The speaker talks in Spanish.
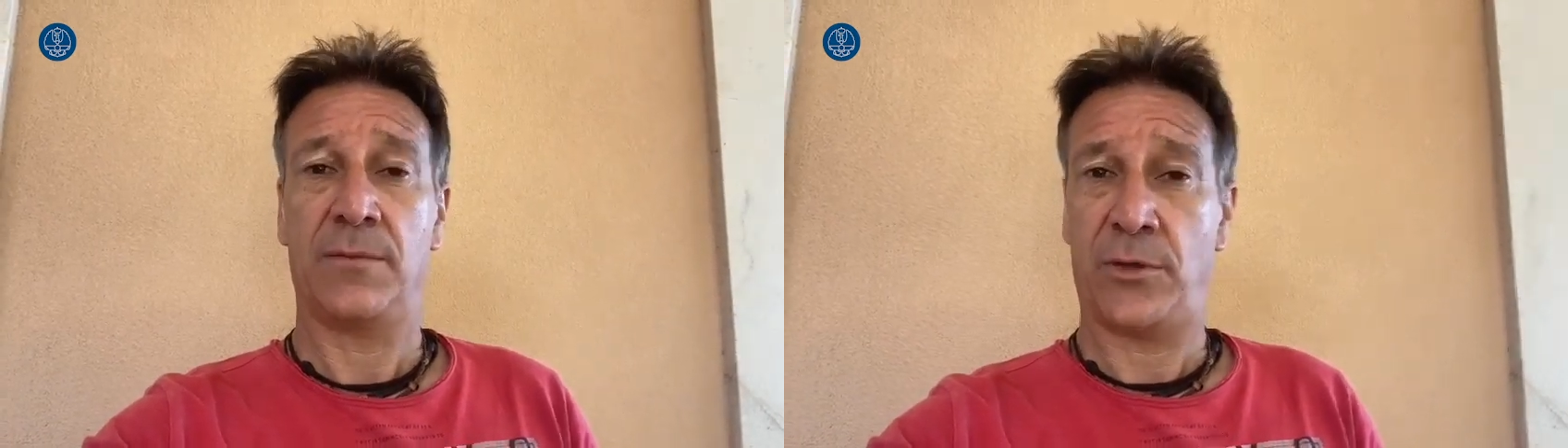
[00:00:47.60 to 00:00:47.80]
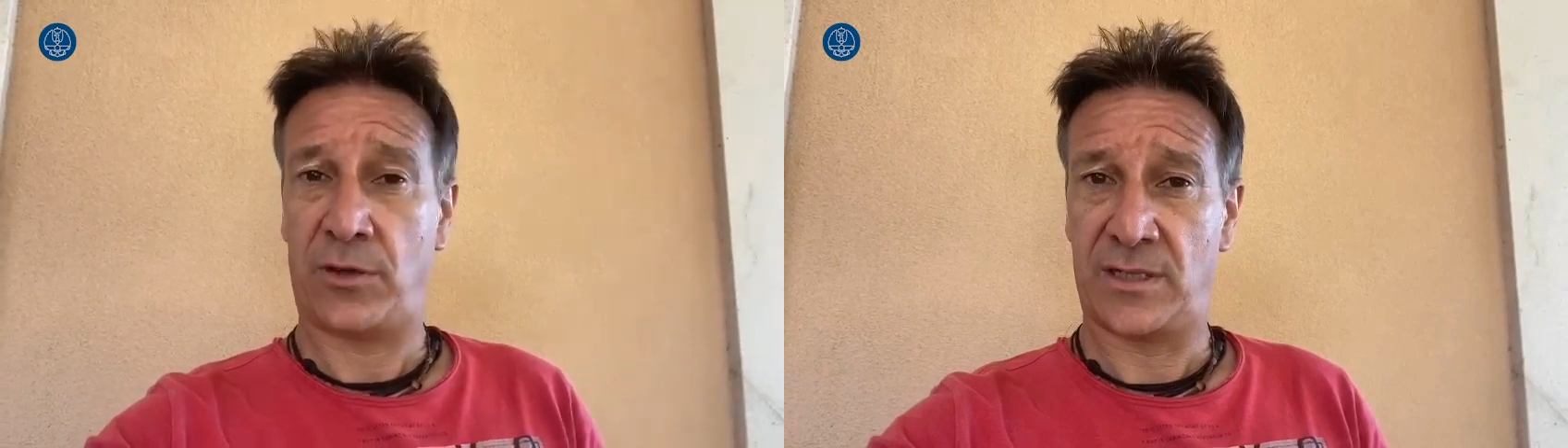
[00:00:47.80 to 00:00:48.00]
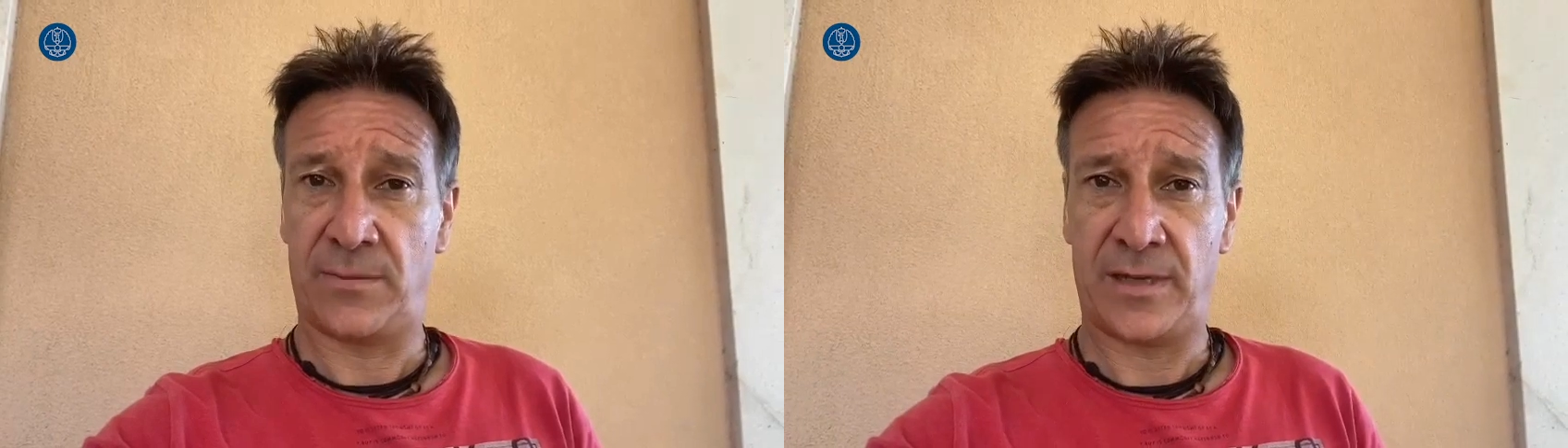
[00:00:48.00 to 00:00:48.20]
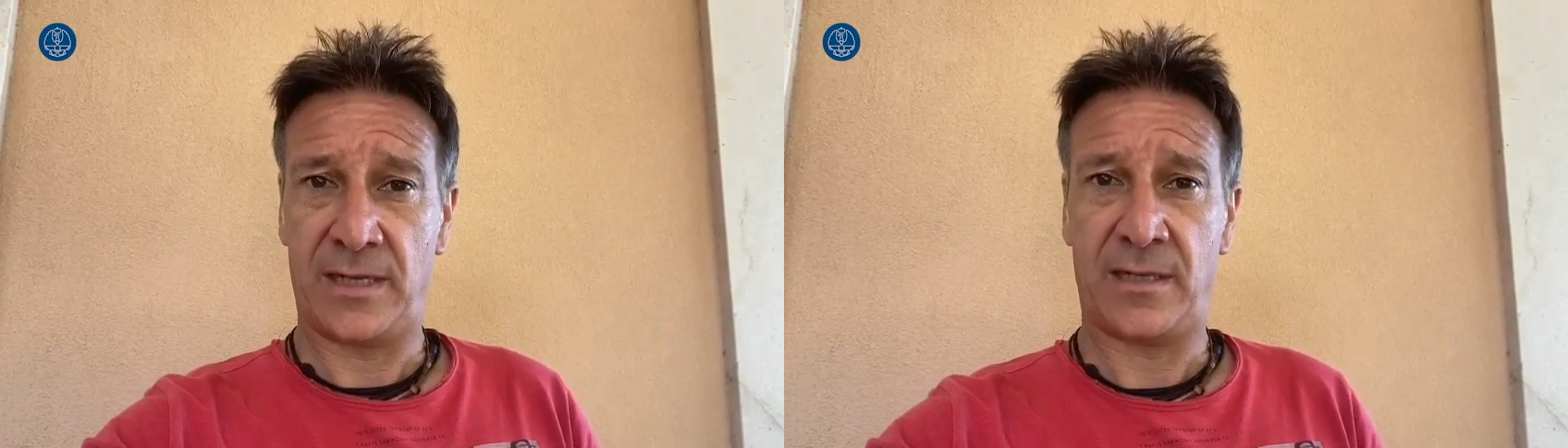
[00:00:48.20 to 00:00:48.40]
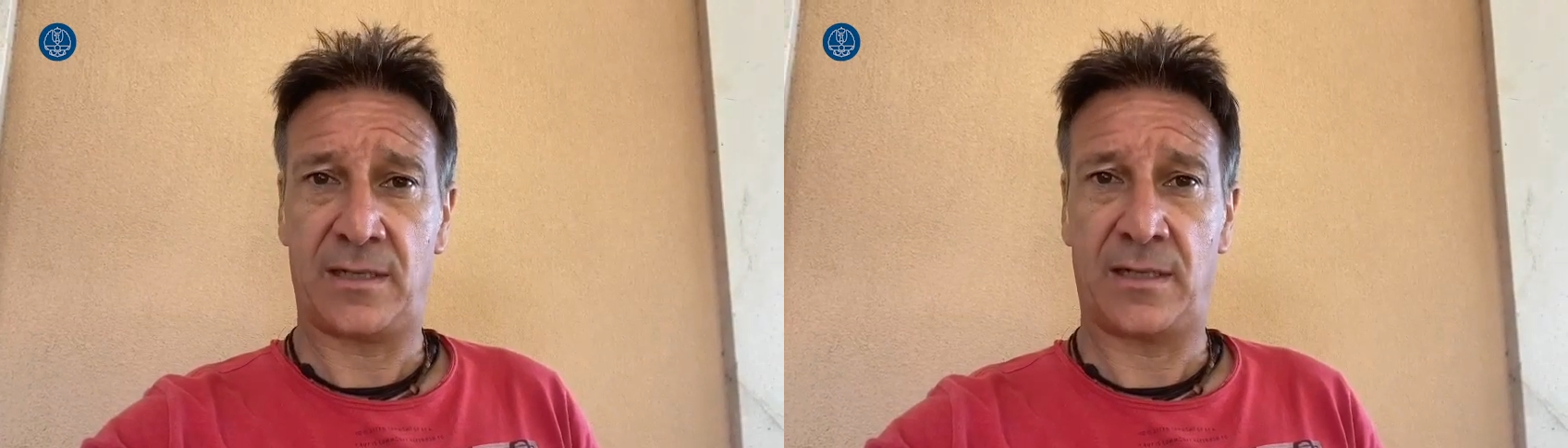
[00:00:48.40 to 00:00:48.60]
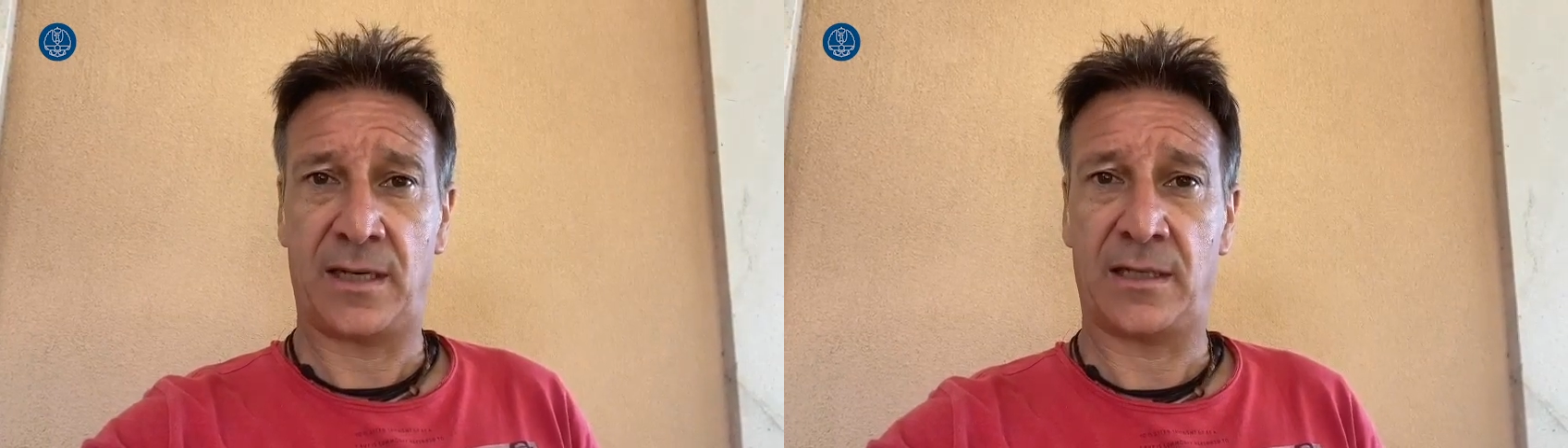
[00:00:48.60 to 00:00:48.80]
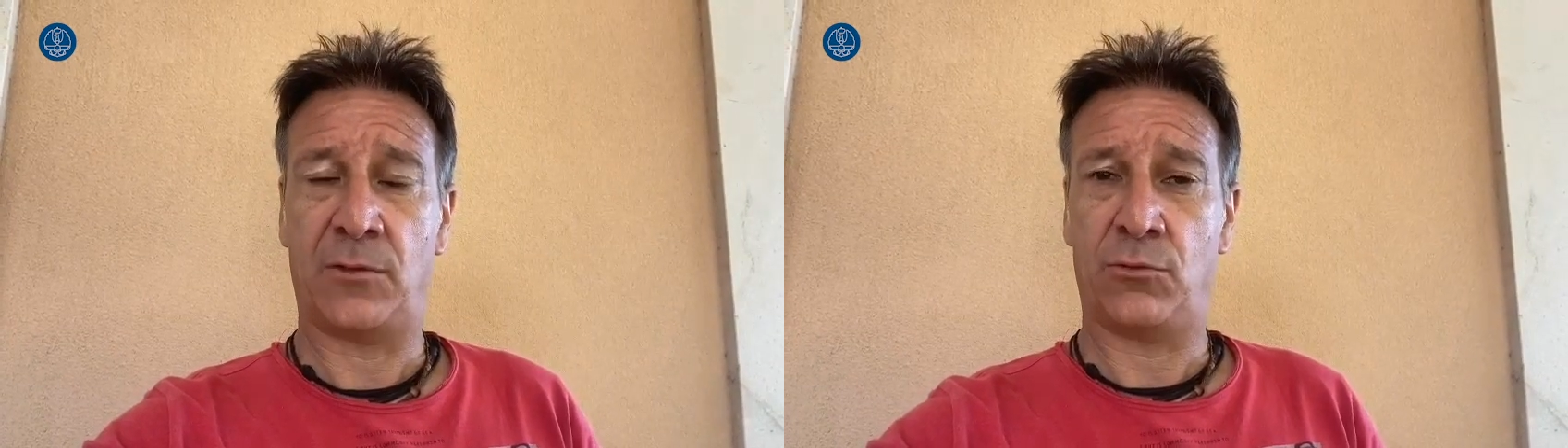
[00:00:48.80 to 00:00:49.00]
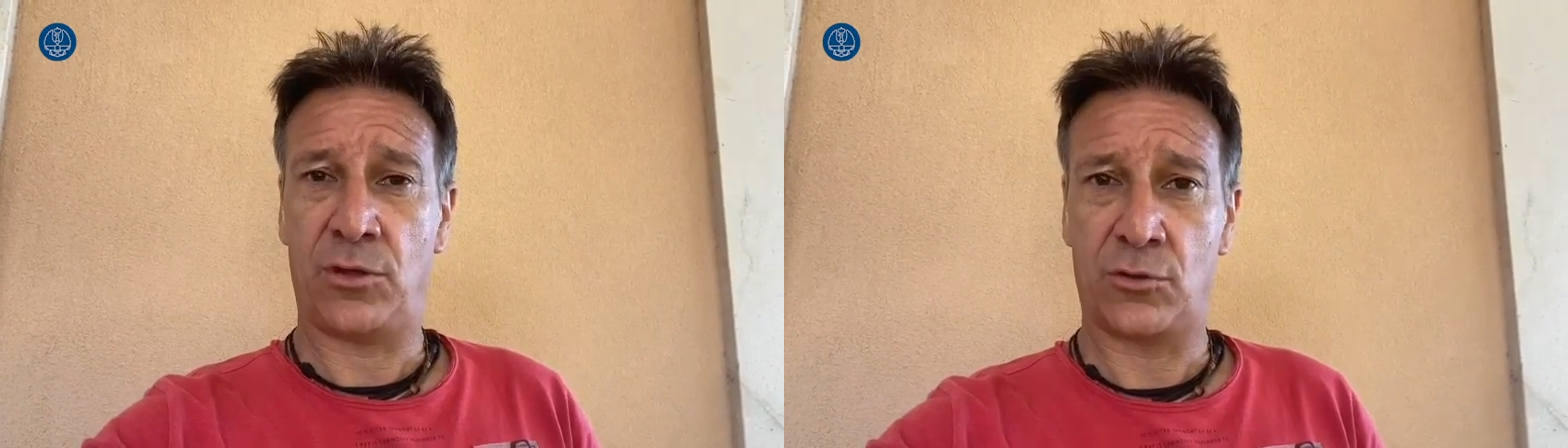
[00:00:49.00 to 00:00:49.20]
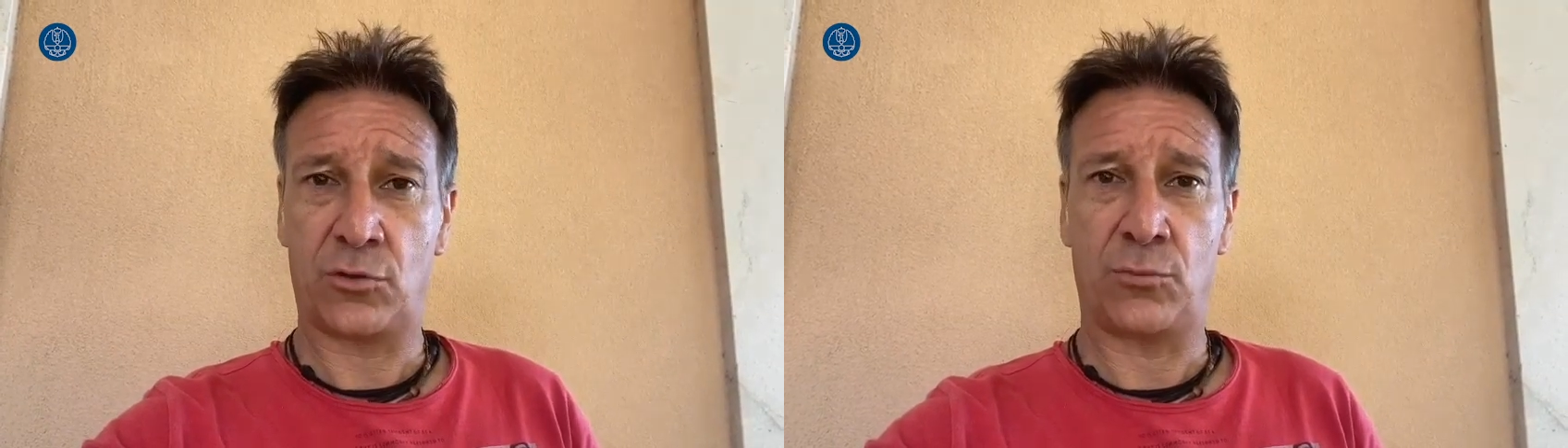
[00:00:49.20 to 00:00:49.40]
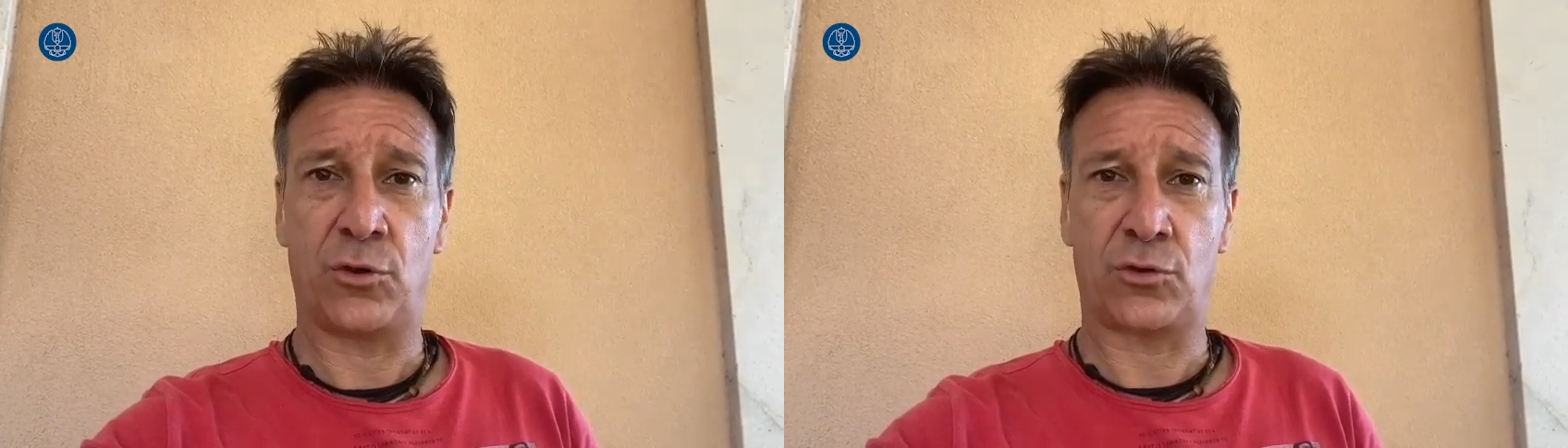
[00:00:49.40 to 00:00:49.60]
pero que sepáis que tanto ellos
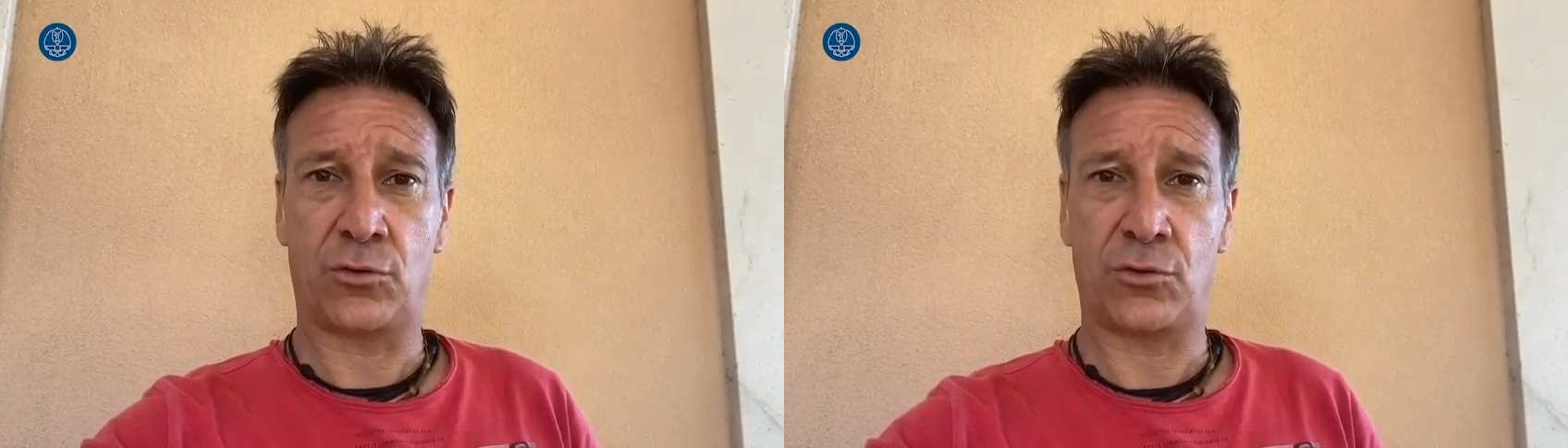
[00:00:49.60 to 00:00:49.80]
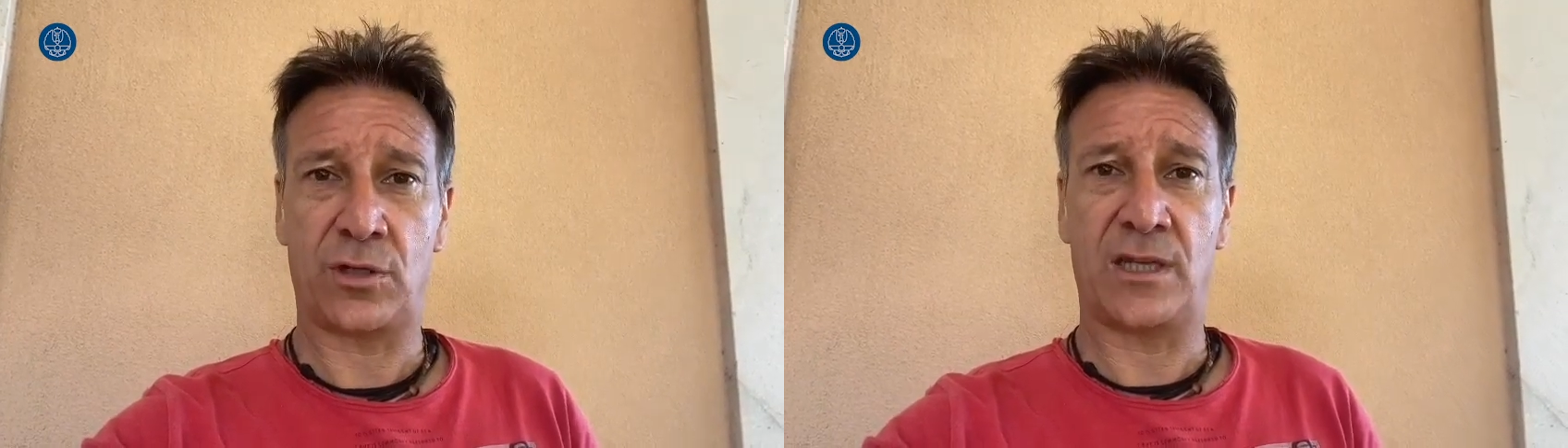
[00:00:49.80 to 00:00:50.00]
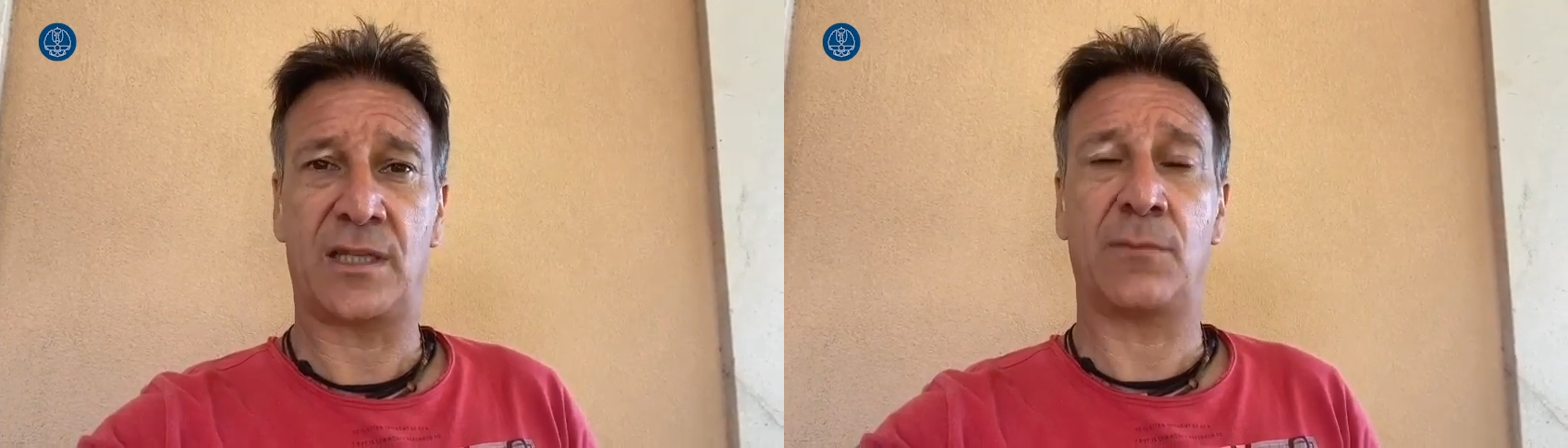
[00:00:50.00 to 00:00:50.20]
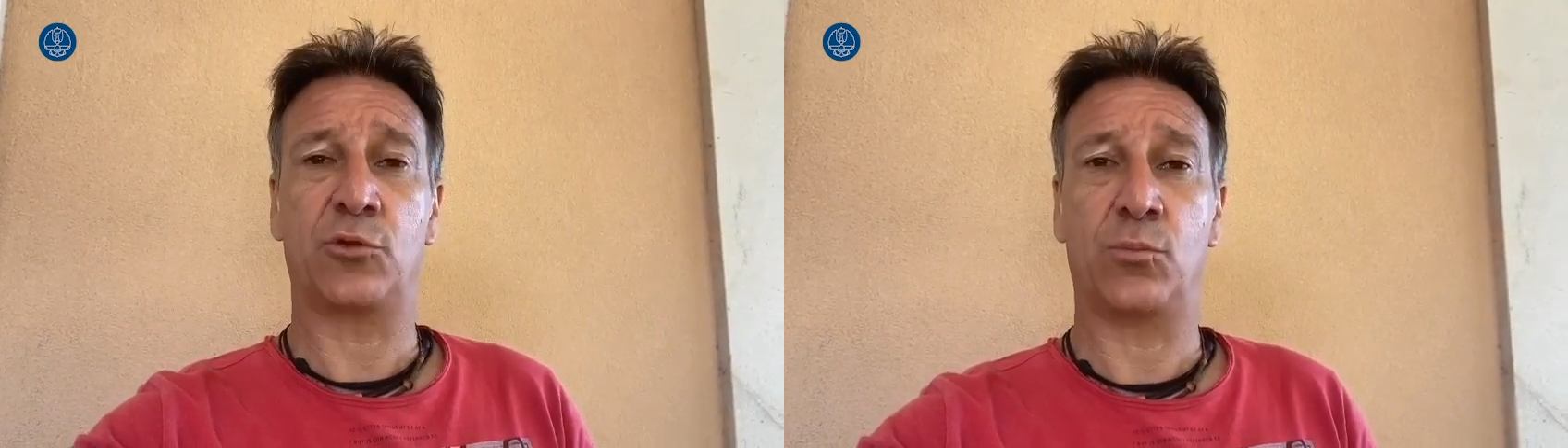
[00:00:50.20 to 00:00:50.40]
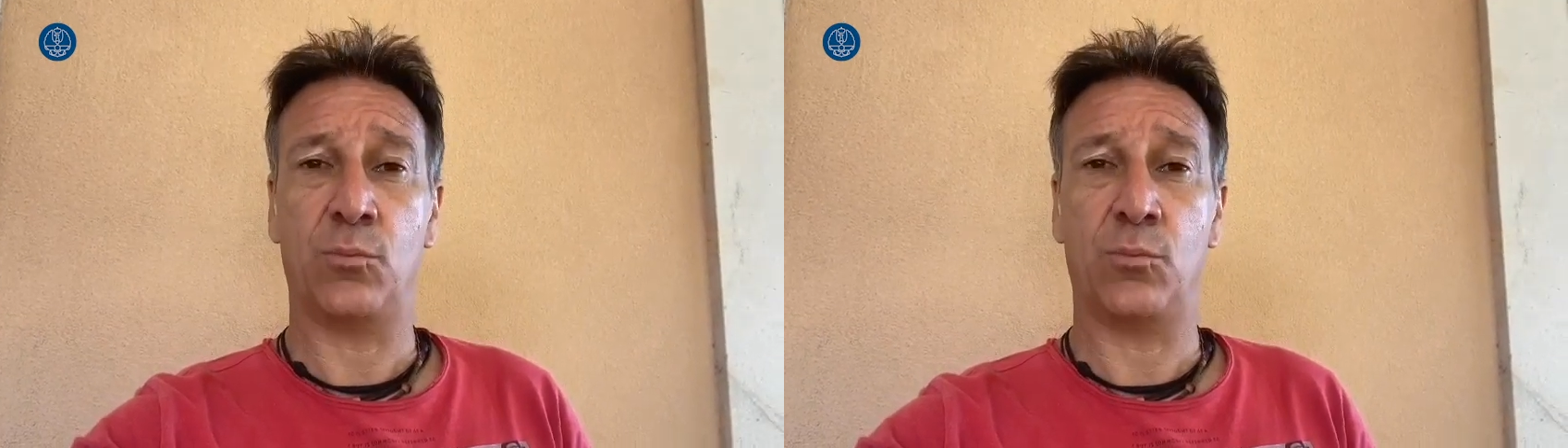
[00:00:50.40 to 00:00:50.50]
como nosotros estamos